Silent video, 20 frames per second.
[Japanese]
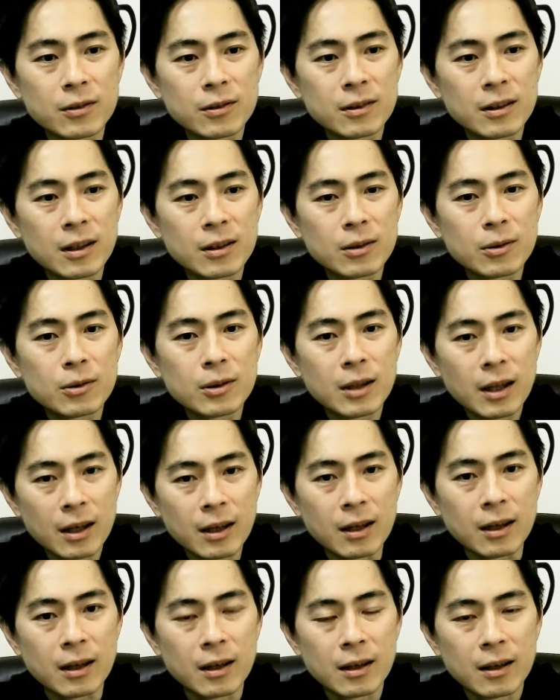たと
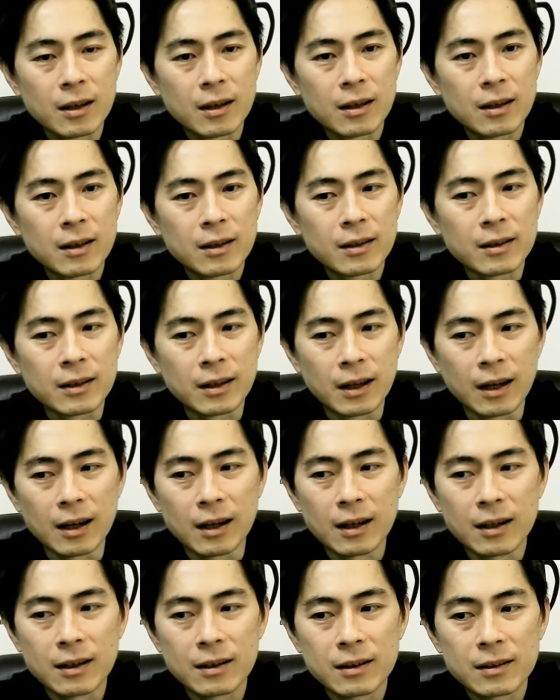て、い
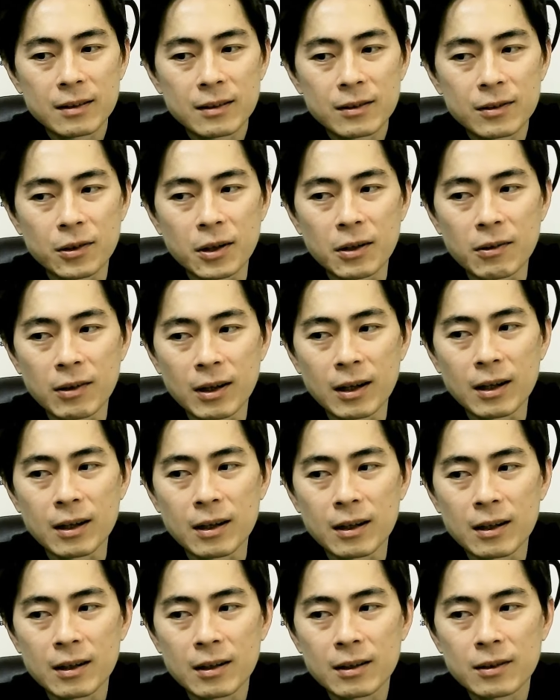や、それ
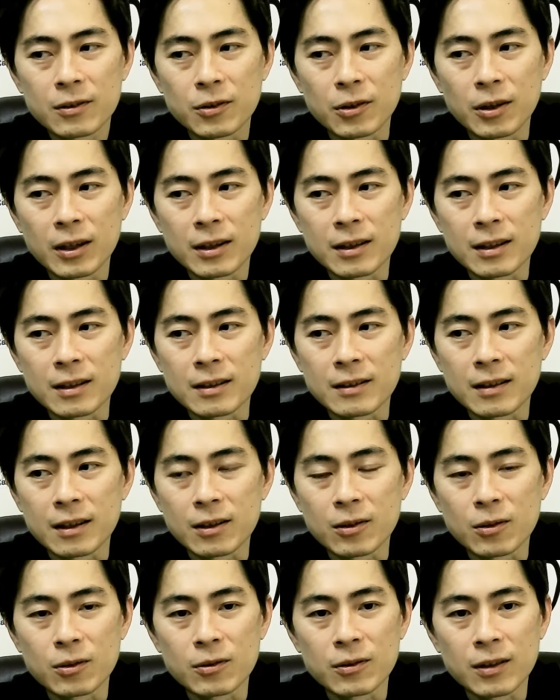は、そうやって
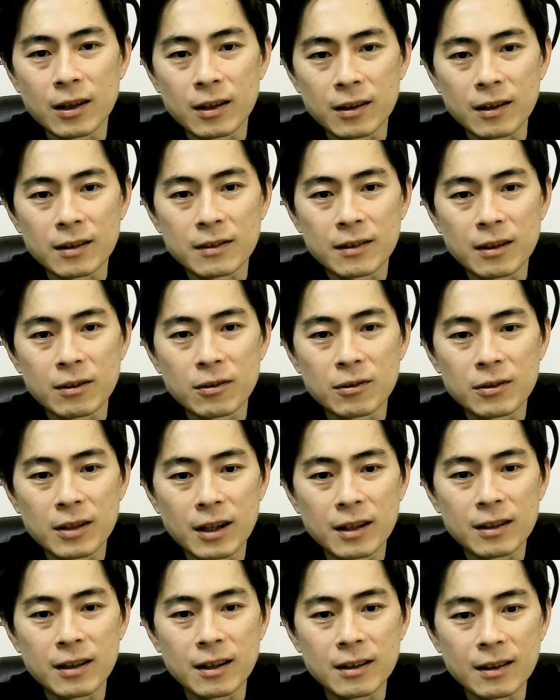説得された、洗脳
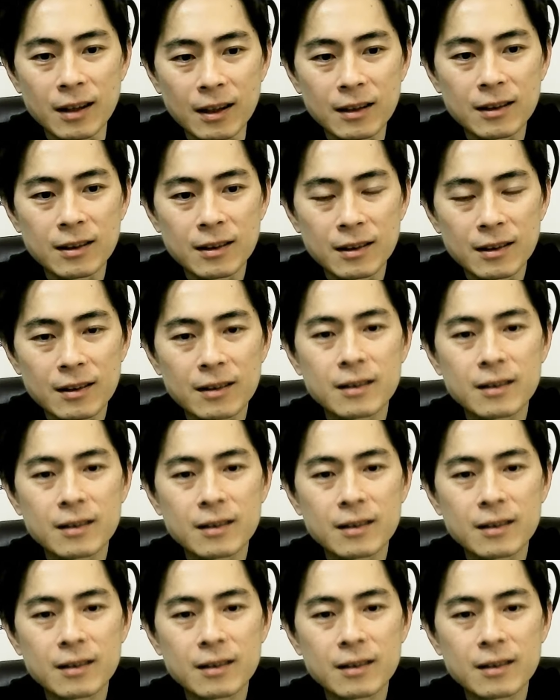されたんだっ